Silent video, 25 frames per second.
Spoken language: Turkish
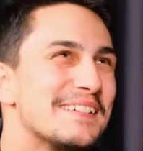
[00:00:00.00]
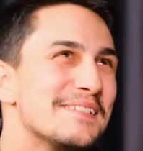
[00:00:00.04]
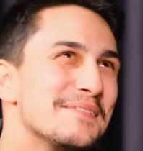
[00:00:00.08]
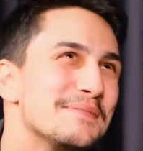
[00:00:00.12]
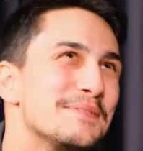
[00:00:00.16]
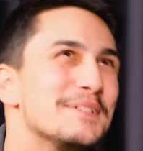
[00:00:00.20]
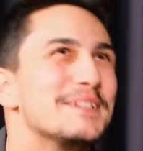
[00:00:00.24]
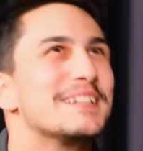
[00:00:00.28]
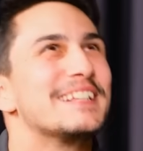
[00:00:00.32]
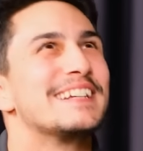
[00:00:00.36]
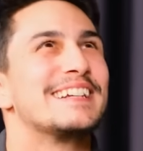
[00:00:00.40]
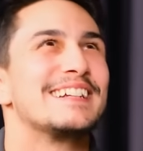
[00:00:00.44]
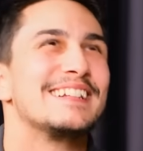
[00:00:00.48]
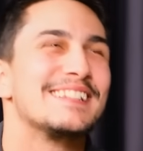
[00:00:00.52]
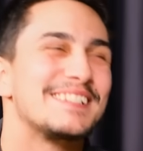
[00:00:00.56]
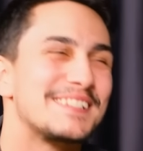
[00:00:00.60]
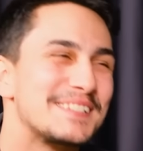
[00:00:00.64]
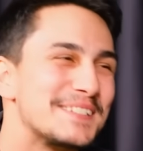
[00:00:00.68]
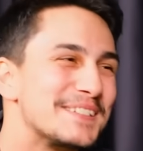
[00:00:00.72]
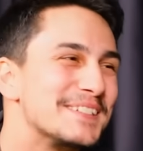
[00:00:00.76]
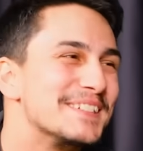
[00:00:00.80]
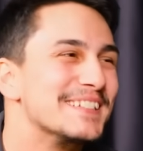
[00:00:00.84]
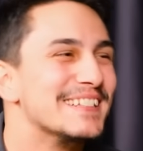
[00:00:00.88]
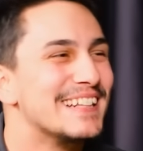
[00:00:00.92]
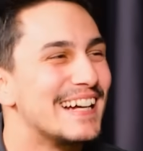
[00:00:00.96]
ama bununla ilgili
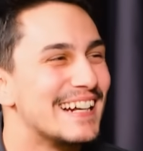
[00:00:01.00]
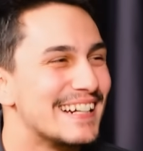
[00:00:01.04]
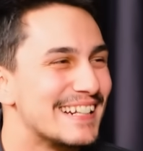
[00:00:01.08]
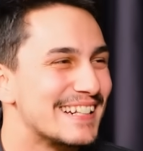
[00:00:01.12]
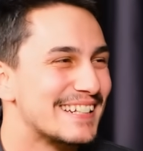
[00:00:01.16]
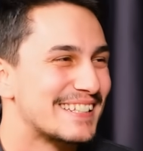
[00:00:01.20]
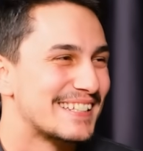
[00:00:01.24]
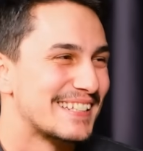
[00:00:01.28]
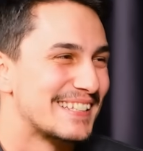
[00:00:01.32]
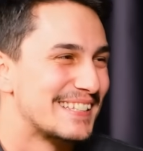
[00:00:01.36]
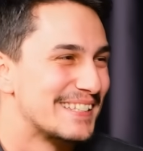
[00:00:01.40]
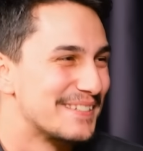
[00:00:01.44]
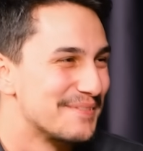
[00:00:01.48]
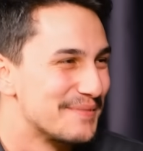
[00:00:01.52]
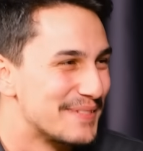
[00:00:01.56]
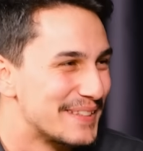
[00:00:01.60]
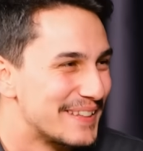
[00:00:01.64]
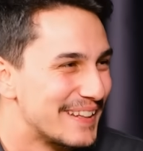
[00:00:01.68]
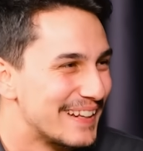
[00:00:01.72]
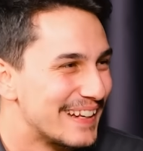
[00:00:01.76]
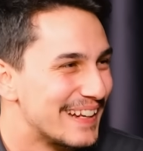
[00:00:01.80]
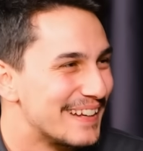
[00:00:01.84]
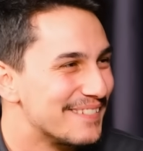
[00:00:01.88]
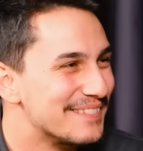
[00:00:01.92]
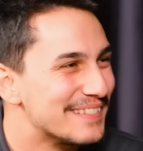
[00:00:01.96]
sorunlar yaşadığım bir
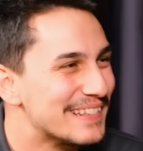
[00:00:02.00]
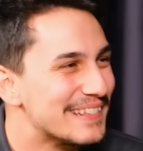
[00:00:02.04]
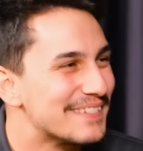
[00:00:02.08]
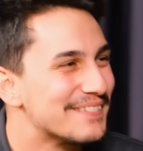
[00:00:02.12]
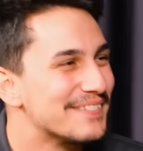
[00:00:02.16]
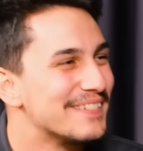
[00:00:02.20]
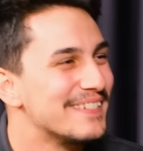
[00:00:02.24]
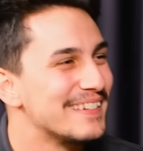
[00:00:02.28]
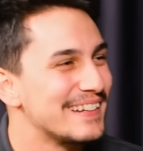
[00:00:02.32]
dönemdeyim. Evet,